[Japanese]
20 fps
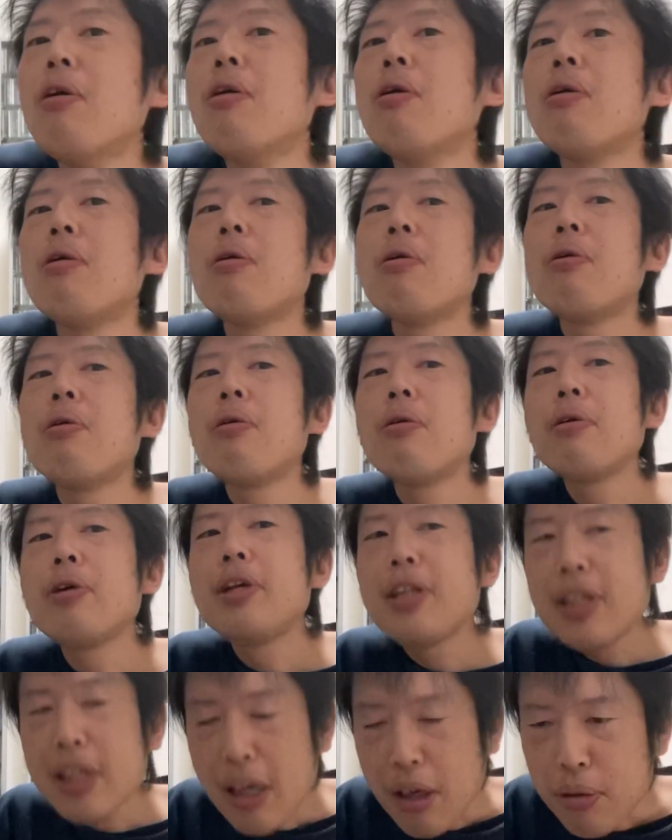お
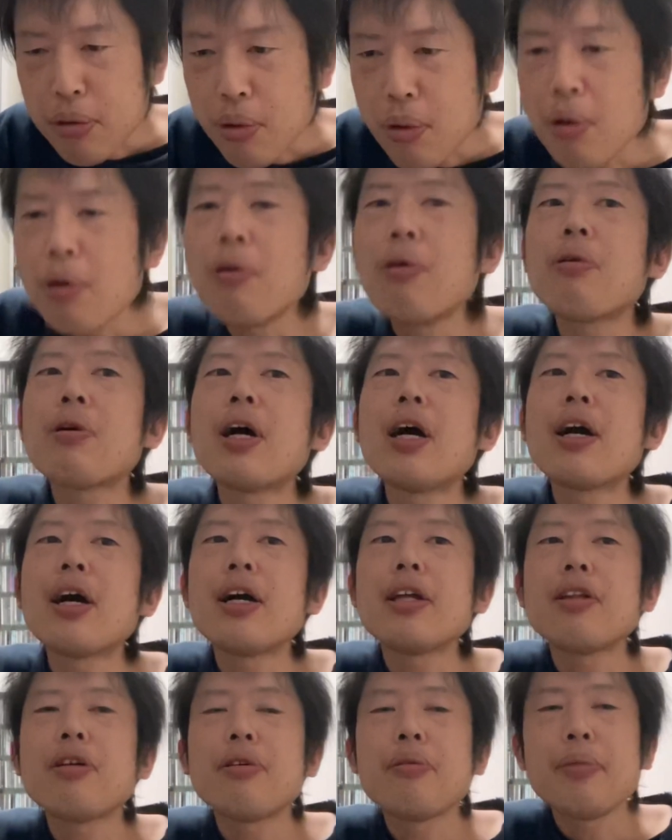いったことを
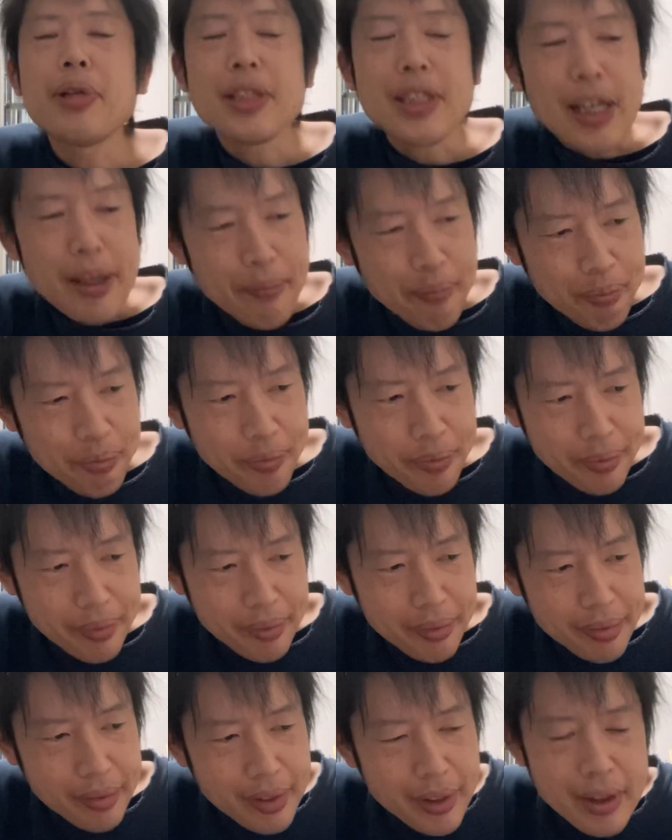考えておりました。
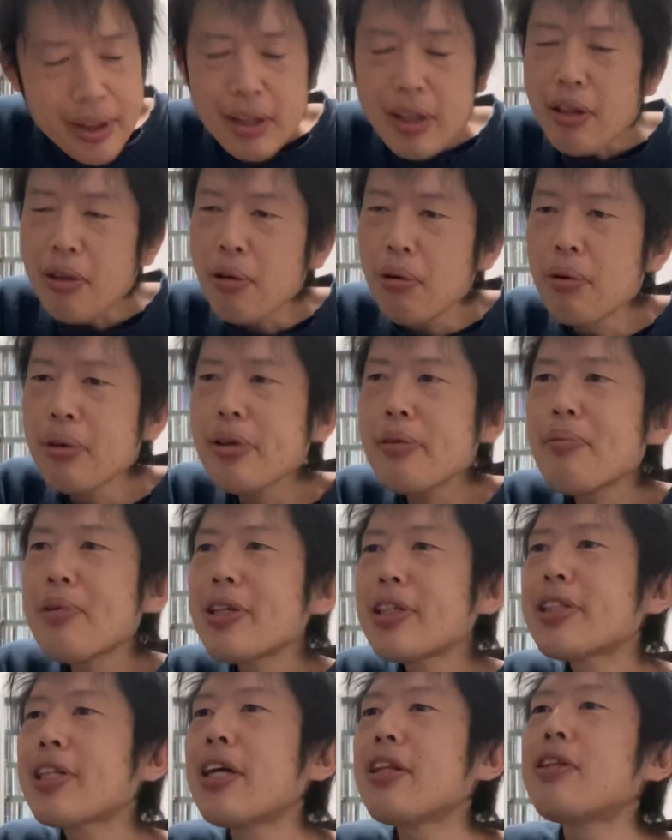おり
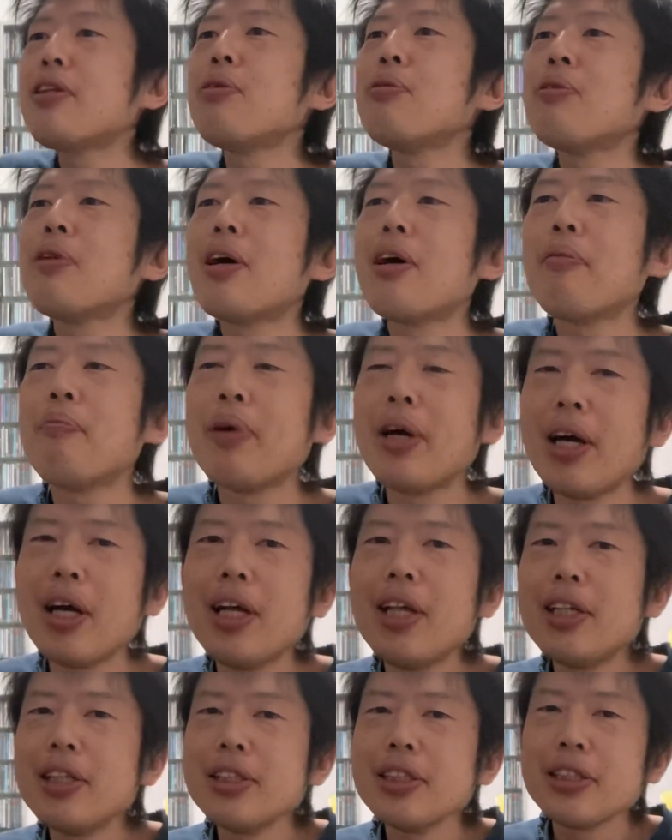ましたっていうのは、
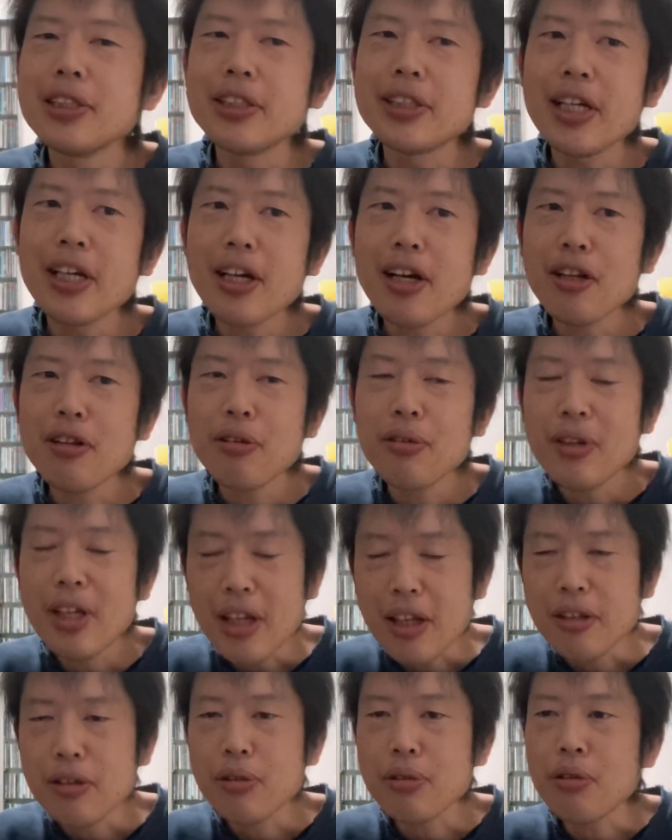まあ、前回の
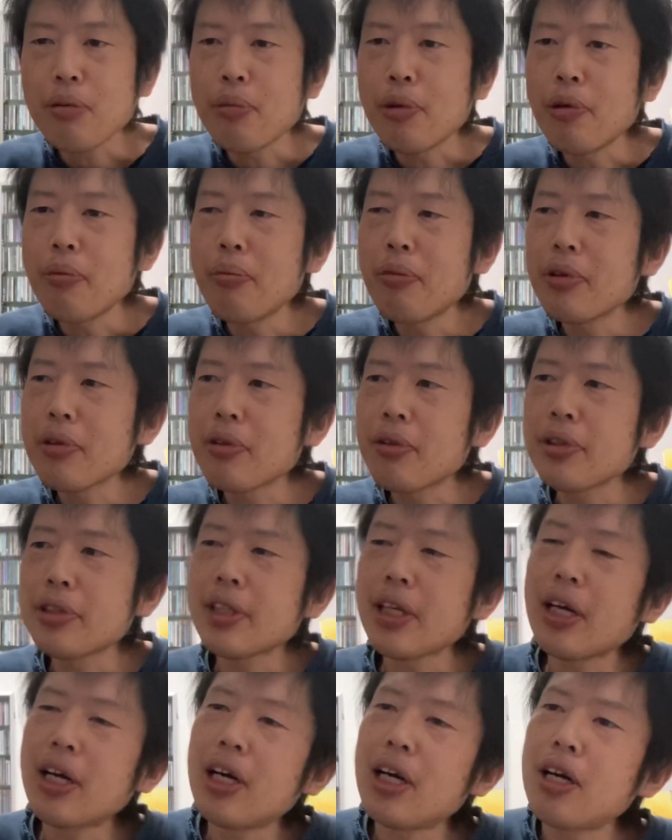ね、ちょっと悶々と
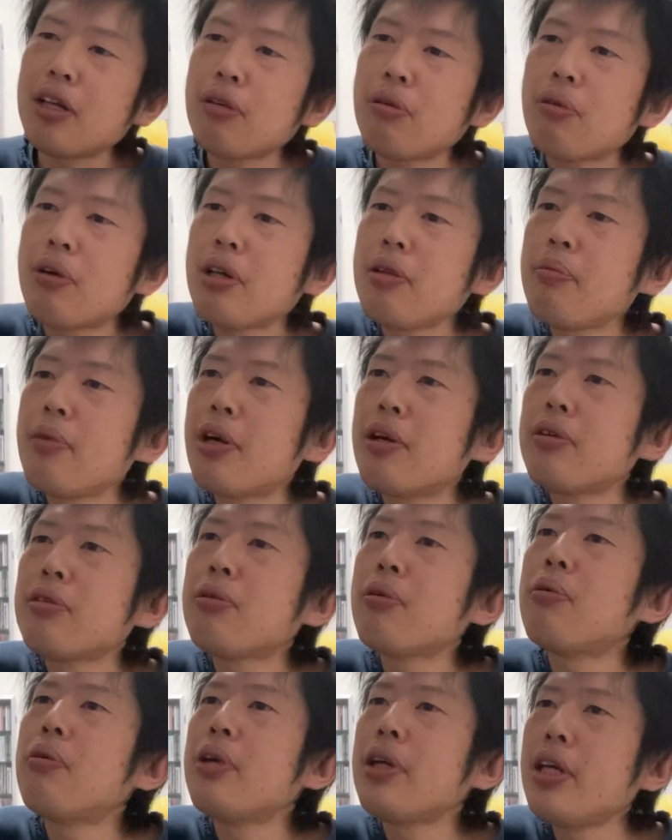した動画にもある
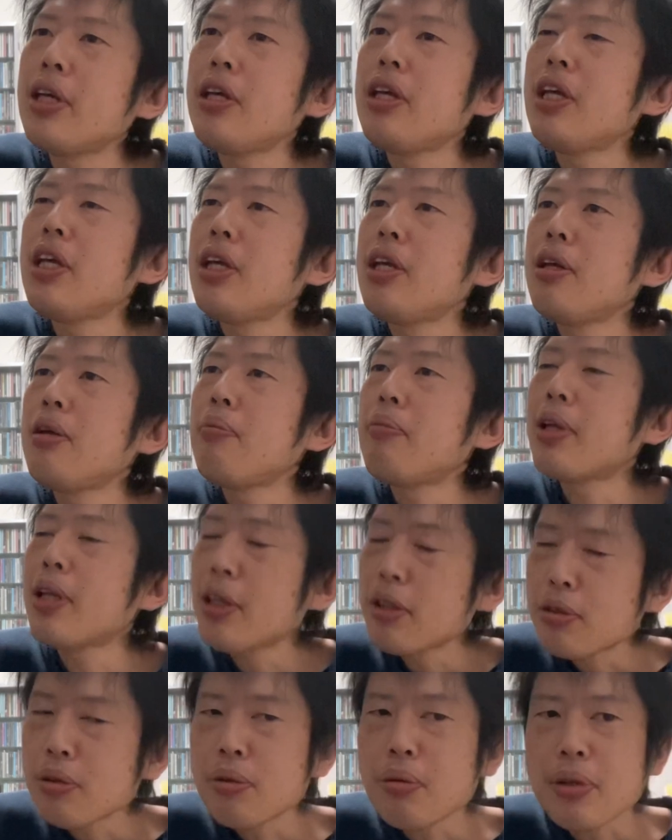通り、ま
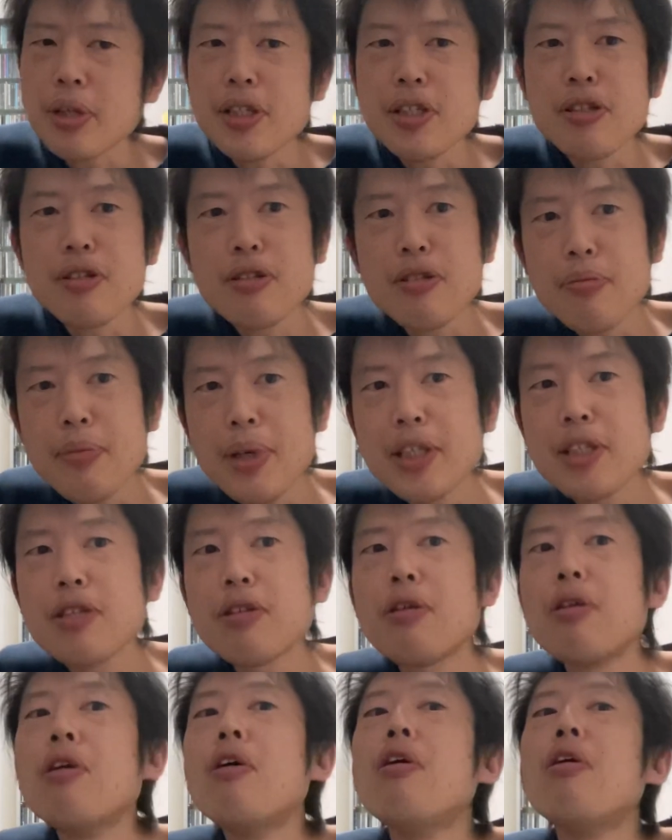だちょっと期日待ち
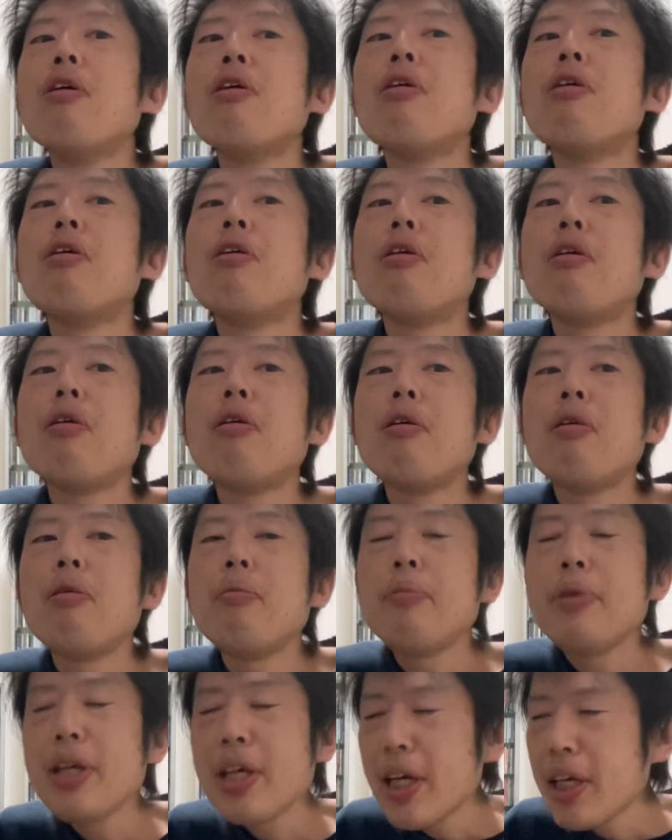の
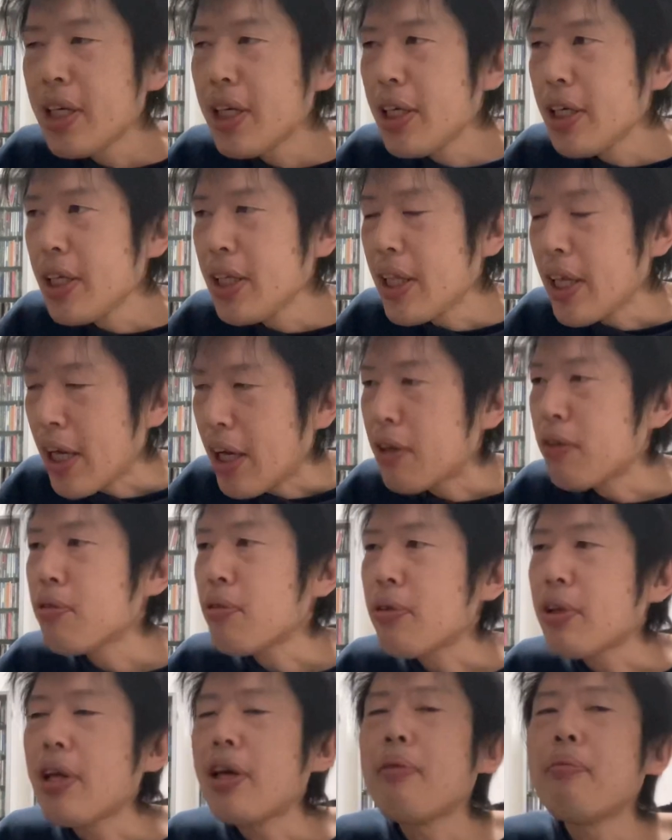身である
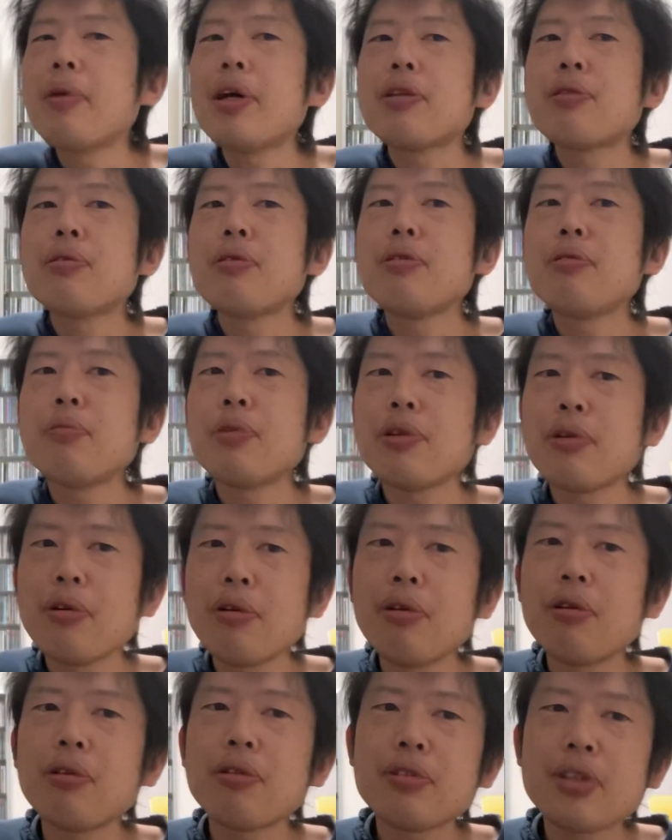ので、まあそういうも
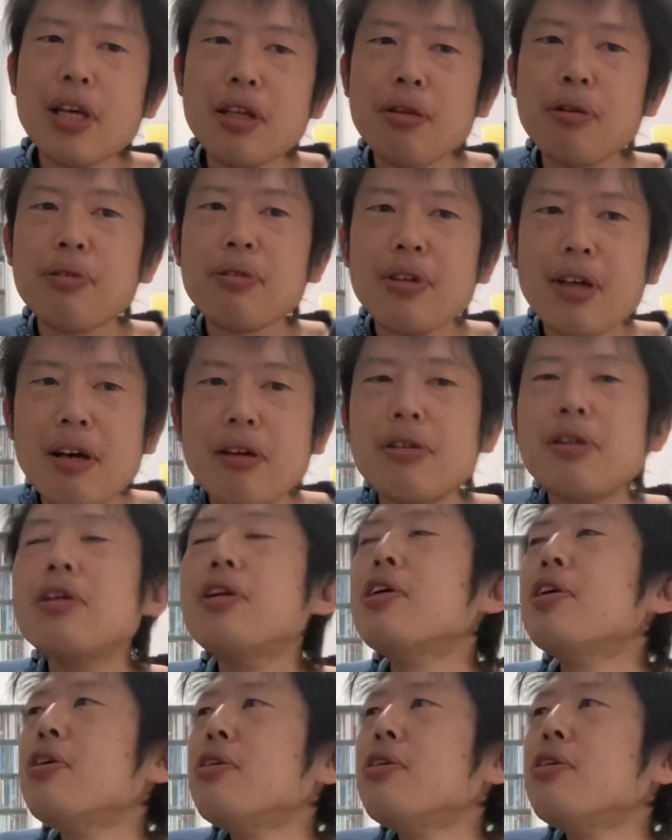のを再度使う